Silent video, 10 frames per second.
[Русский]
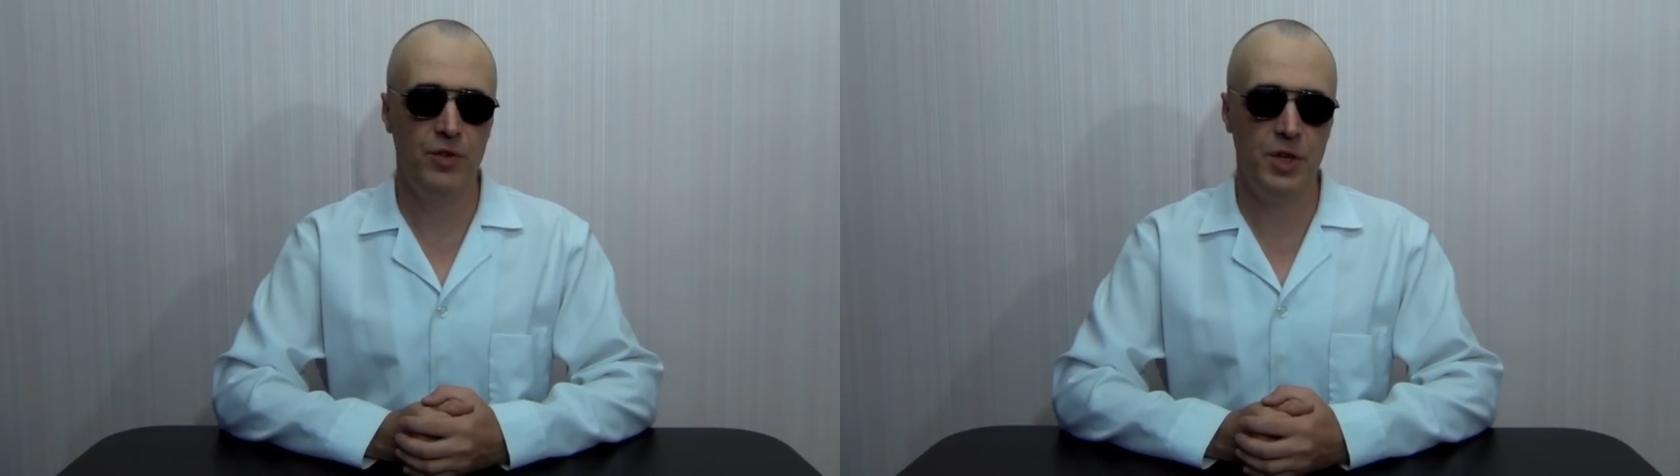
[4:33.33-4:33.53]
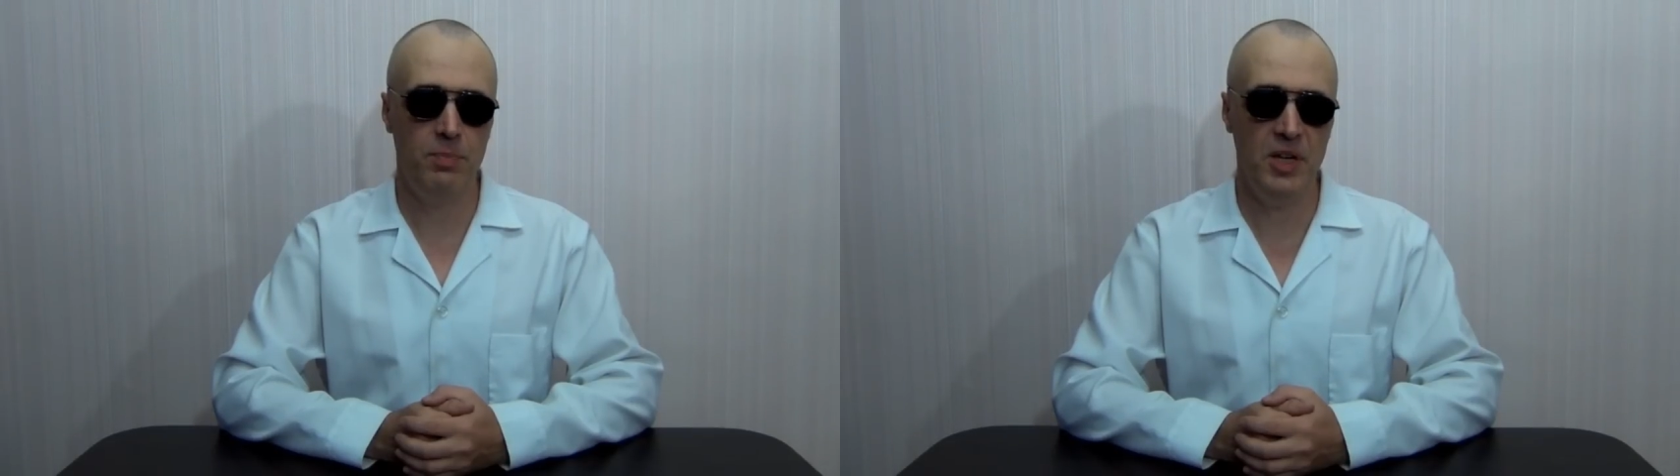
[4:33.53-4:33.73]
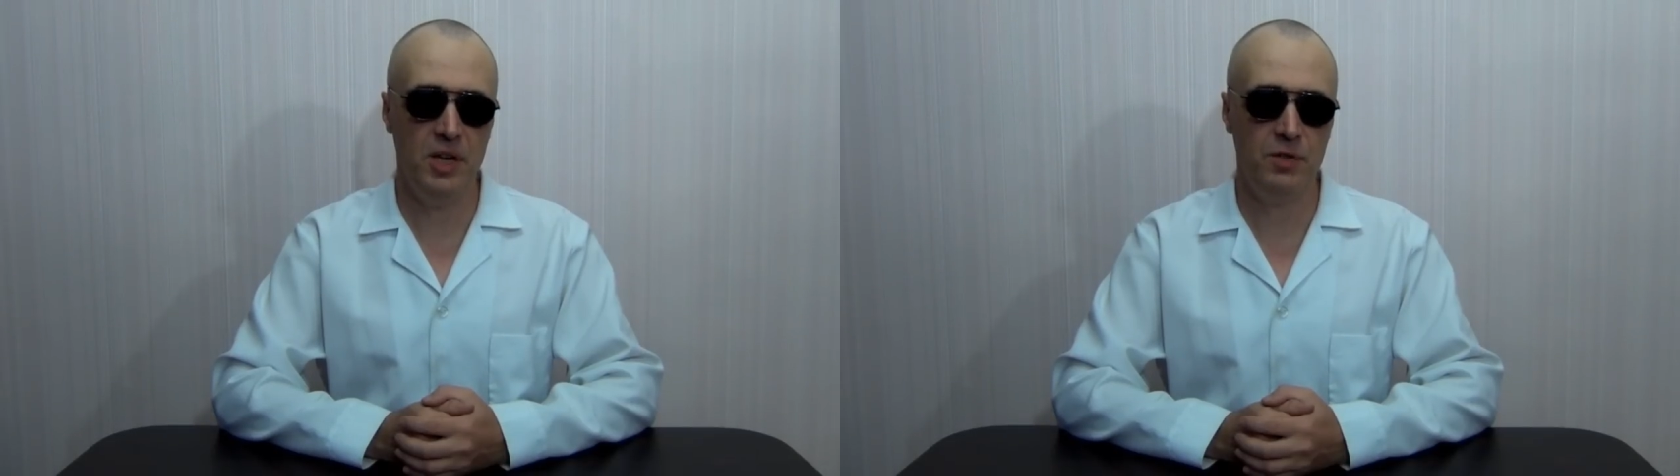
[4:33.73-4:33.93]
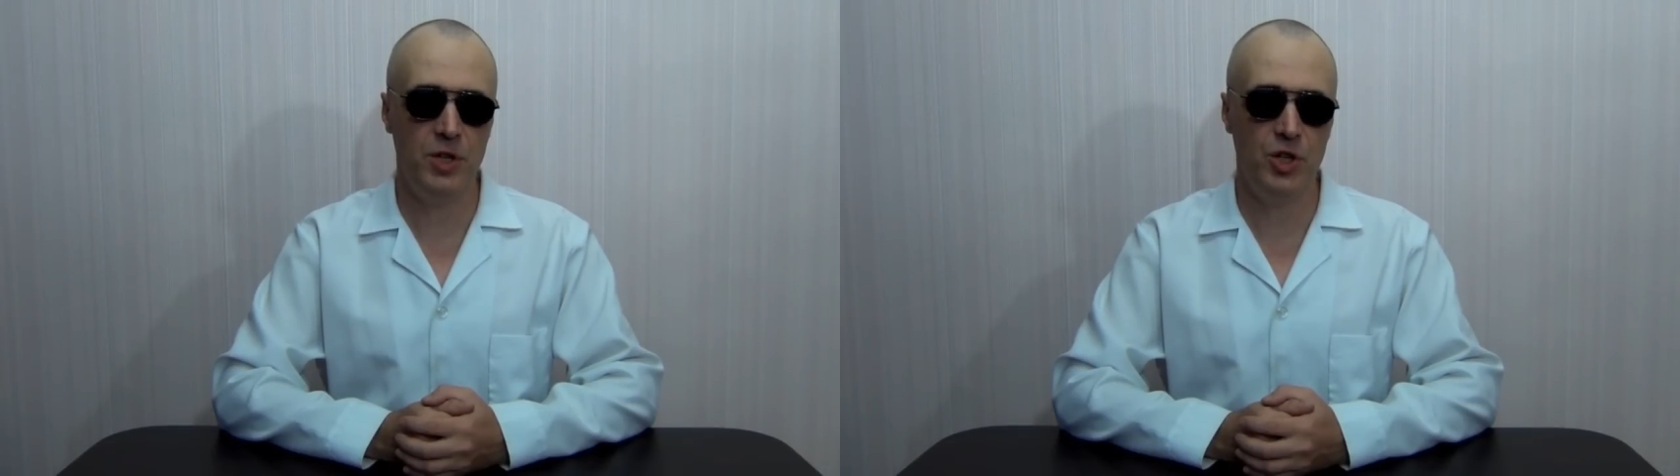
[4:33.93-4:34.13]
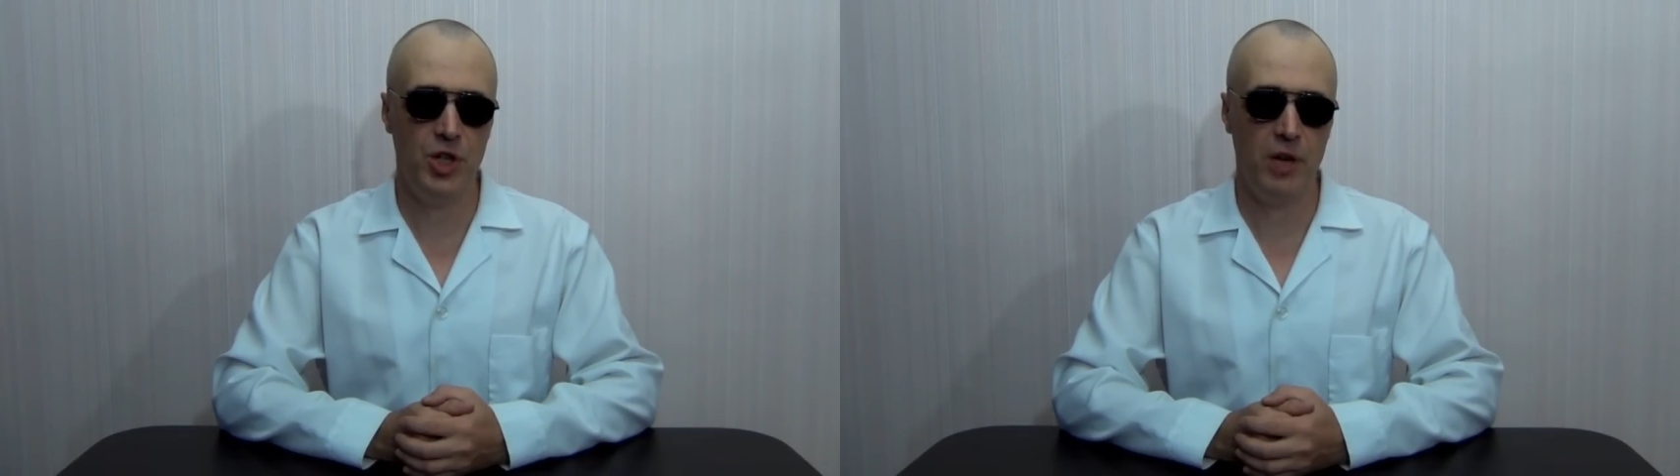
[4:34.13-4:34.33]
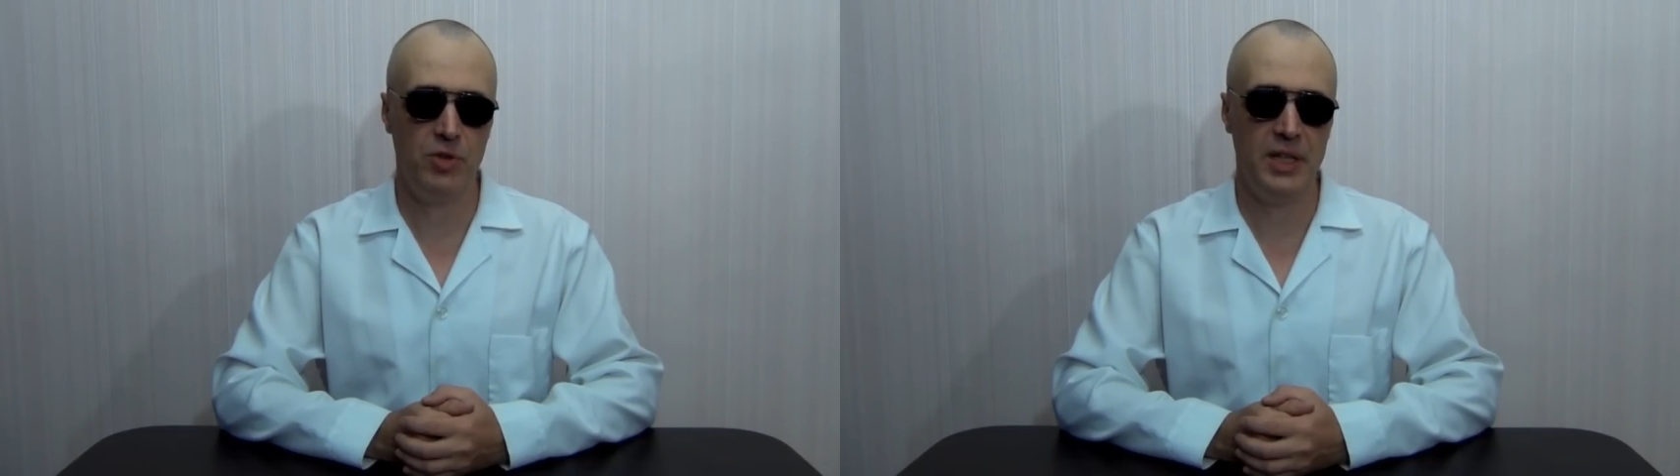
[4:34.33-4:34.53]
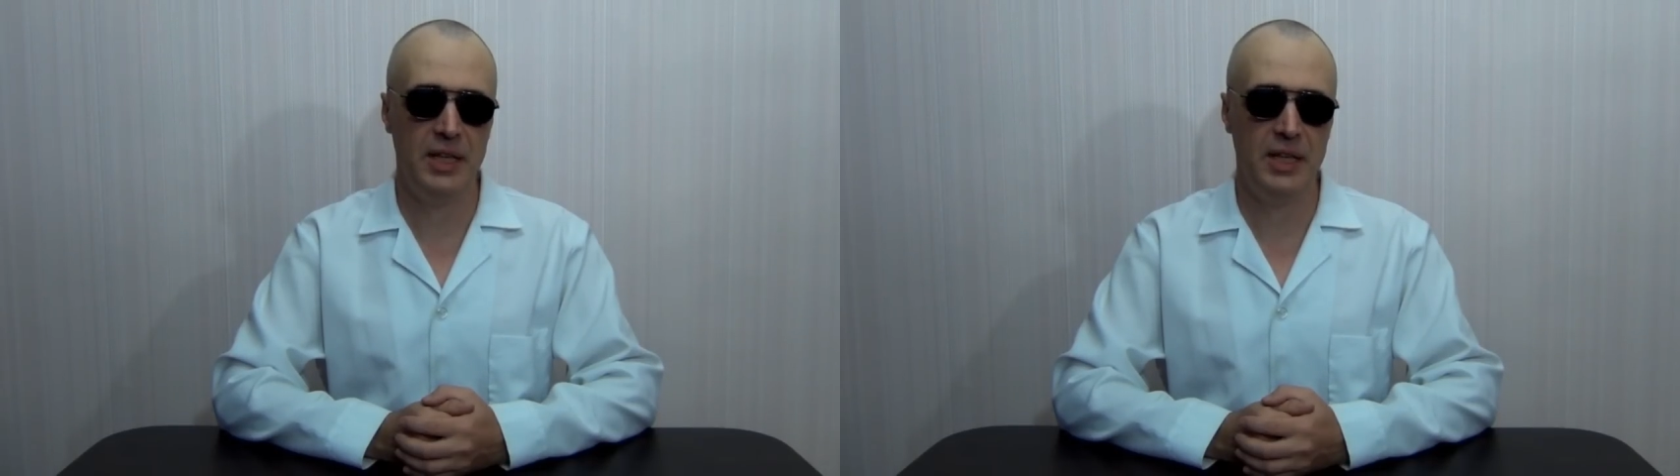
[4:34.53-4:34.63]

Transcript: в изобилии встречаются